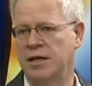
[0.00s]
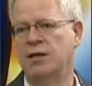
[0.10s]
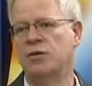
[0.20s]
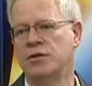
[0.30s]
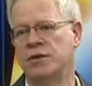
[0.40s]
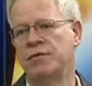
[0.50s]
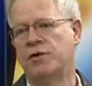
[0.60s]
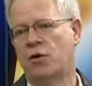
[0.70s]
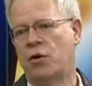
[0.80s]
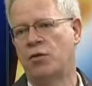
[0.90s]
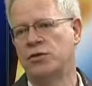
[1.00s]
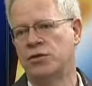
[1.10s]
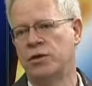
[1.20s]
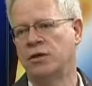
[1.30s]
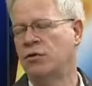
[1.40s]
inclusive
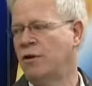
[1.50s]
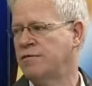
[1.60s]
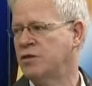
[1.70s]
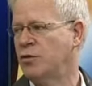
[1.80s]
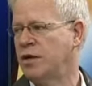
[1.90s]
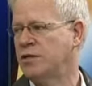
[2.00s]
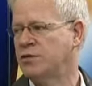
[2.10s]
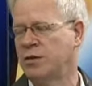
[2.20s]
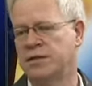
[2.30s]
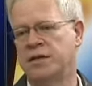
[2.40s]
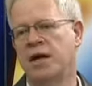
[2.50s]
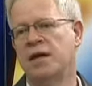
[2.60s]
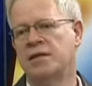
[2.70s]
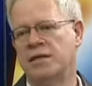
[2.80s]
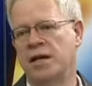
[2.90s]
construindo novas conexões
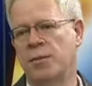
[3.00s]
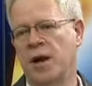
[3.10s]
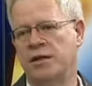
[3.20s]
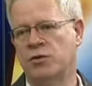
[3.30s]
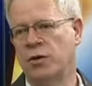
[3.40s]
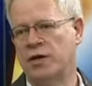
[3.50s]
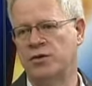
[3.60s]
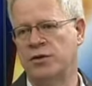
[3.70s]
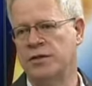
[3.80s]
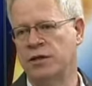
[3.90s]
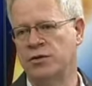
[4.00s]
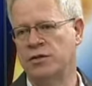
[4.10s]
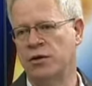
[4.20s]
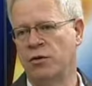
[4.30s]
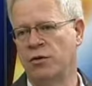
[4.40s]
cerebrais, conexões entre os
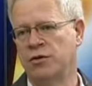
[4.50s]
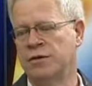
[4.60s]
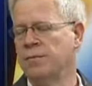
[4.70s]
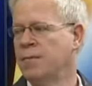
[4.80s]
neurônios.